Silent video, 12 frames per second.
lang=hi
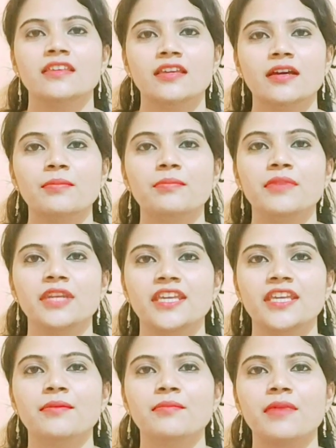यम
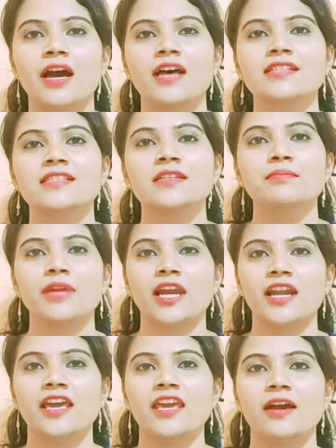नियम आसन
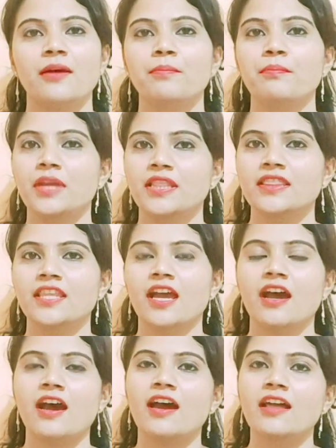प्राणायाम
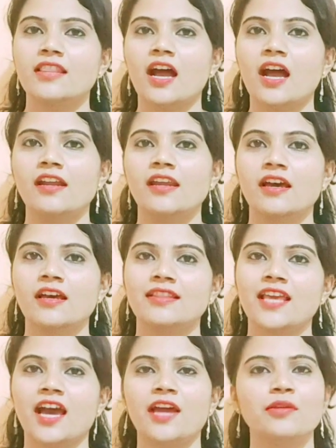प्रत्याहार धारणा
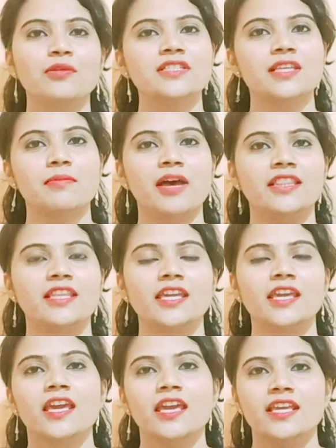ध्यान और समाधि
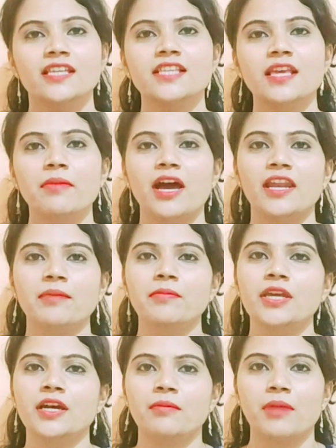इसके बारे
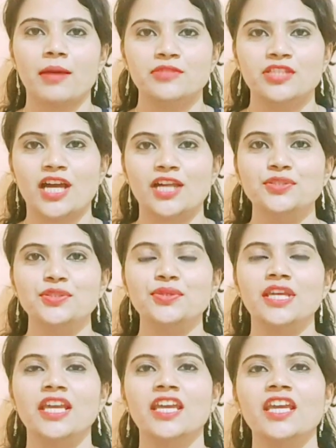में अब आप जान
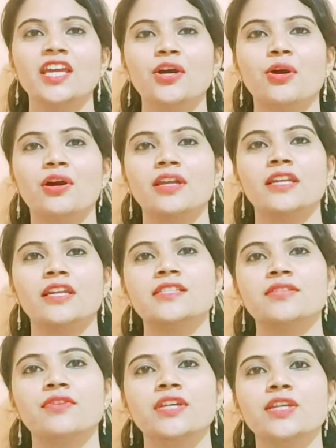चुके हैं और
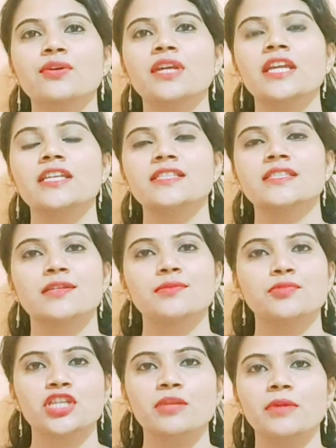इस वीडियो के
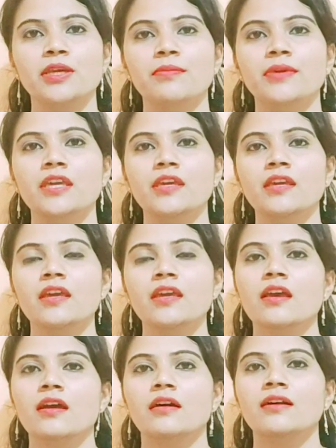डिस्क्रिप्शन में भी
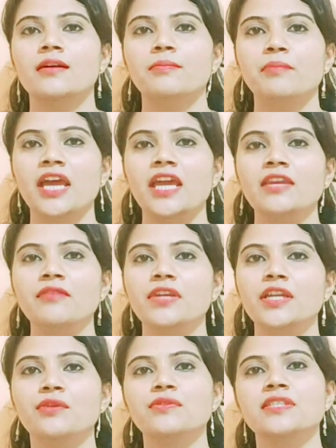आ, मैं इन
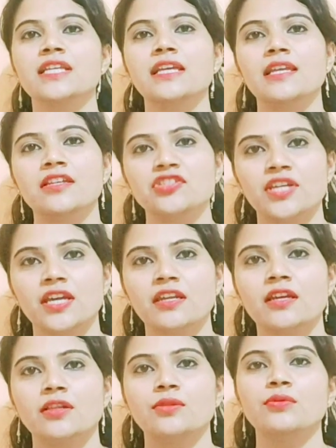वीडियोस के लिंक शेयर
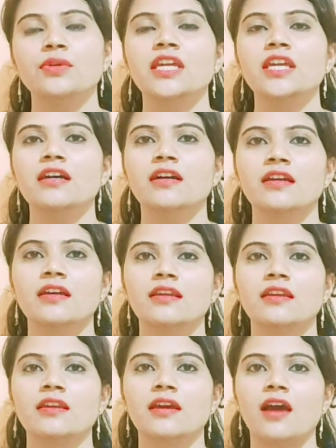कर दूंगी
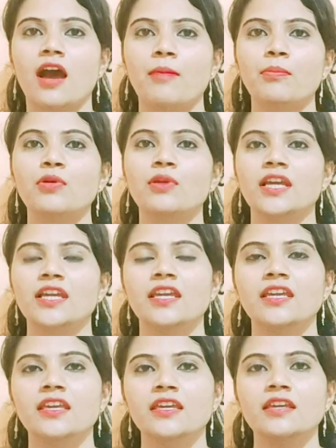अगर आपको लगे
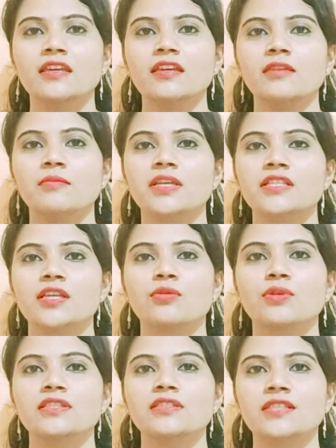कि इनमें से
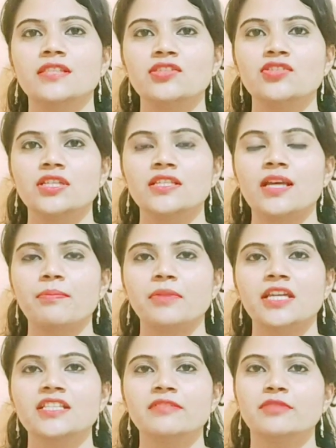कोई सी चीज़ आप
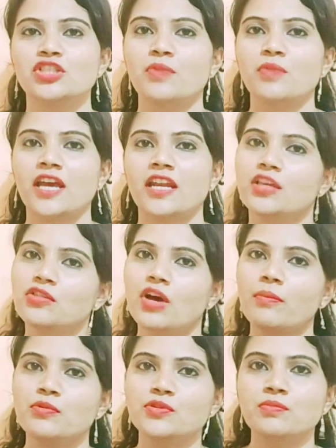नहीं समझ पा रहे हैं तो
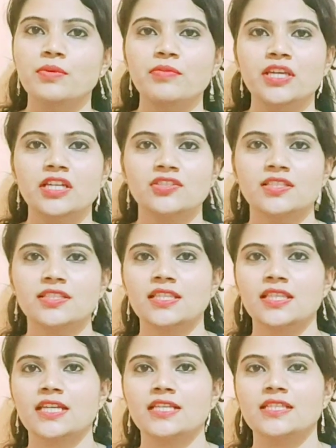आप उसमें भी अच्छे से
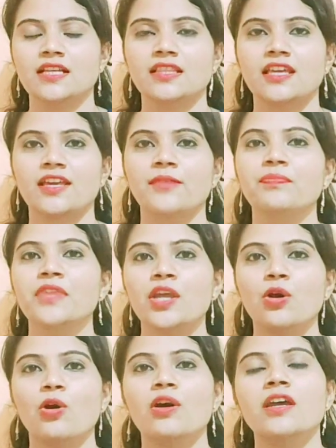देख सकते हैं
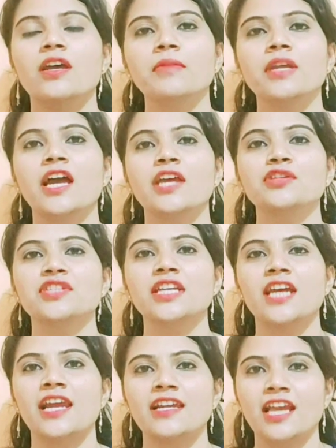और हमने आयुष की
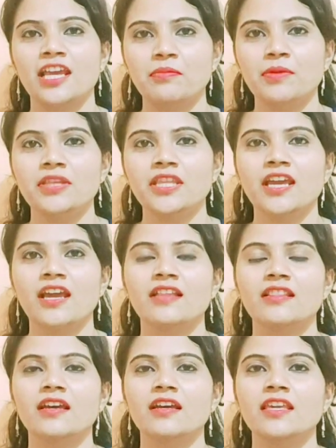गाइडलाइन में भी देखा
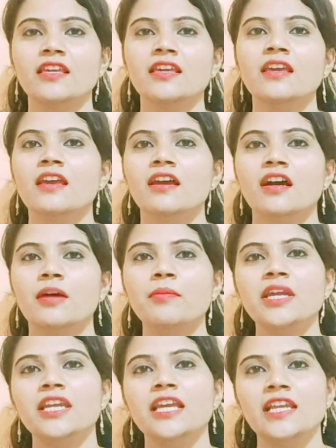था कि
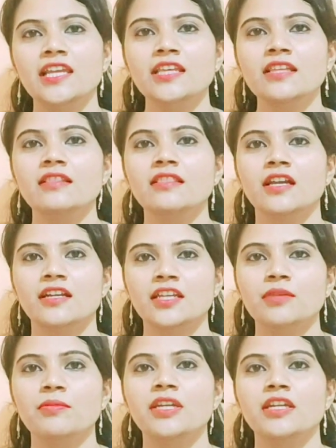हमें डेली
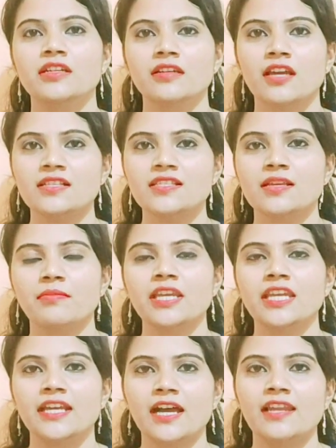30 मिनट का समय
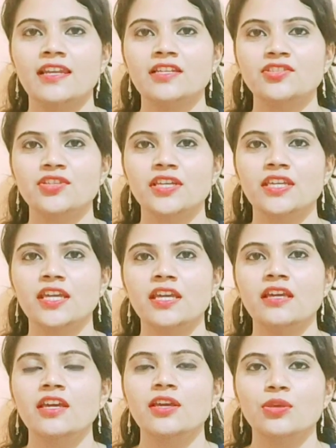निकालना चाहिए
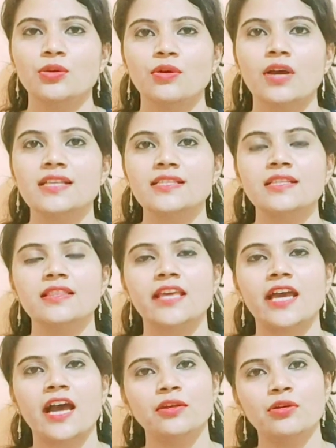योगासन
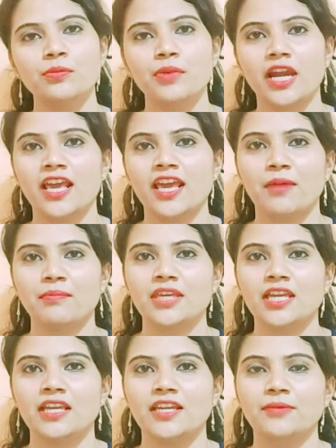ध्यान और प्राणायाम
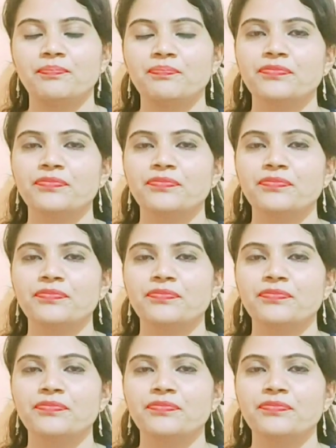के लिए